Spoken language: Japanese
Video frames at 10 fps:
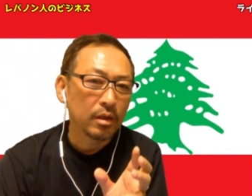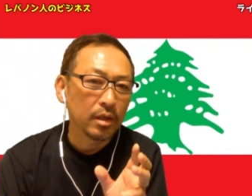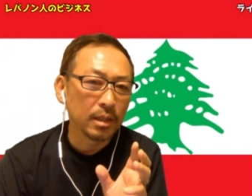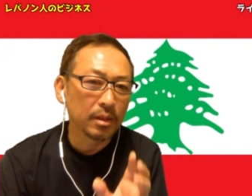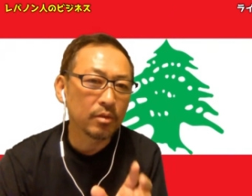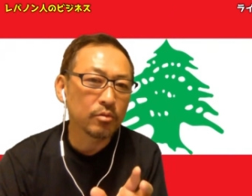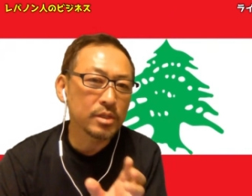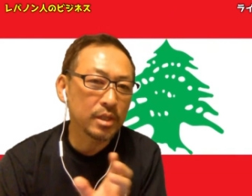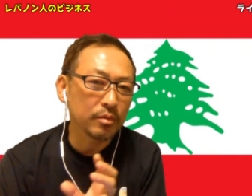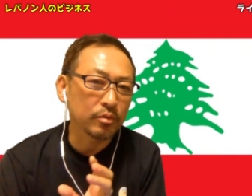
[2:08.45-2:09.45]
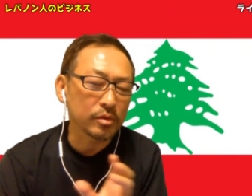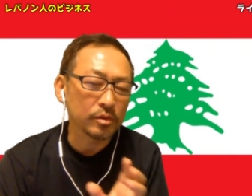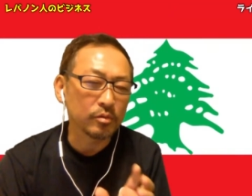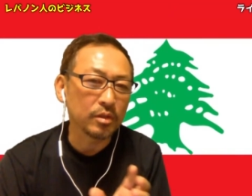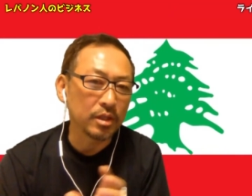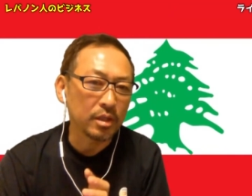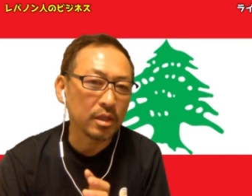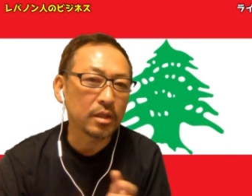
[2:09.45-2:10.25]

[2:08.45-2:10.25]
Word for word: レバノン政府とすごい似て